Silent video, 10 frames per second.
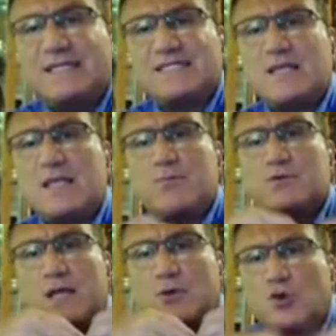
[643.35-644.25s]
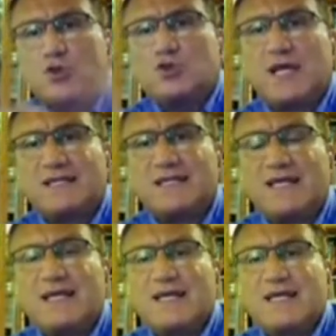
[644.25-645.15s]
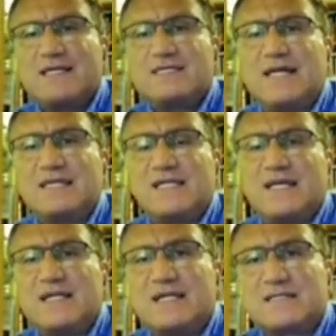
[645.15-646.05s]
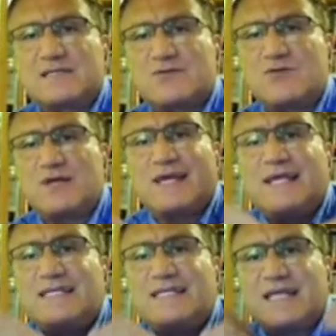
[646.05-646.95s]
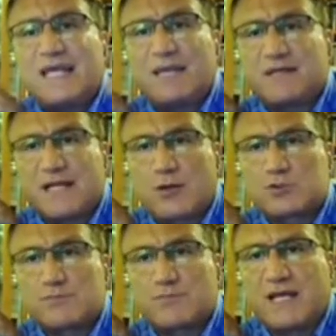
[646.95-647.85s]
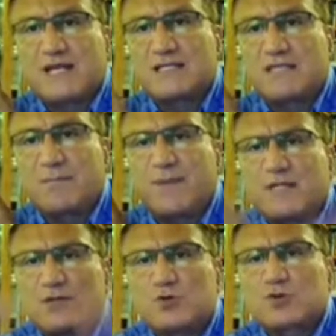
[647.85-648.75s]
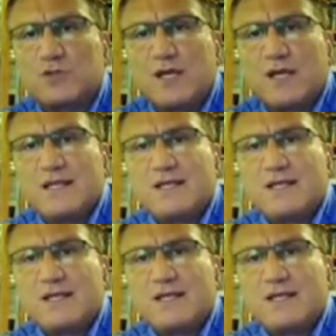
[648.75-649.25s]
insanlar buradan göçtüğü anda isterse yerin altında dünyanın en zengin materyali olsun, bırakın altını platin olsun,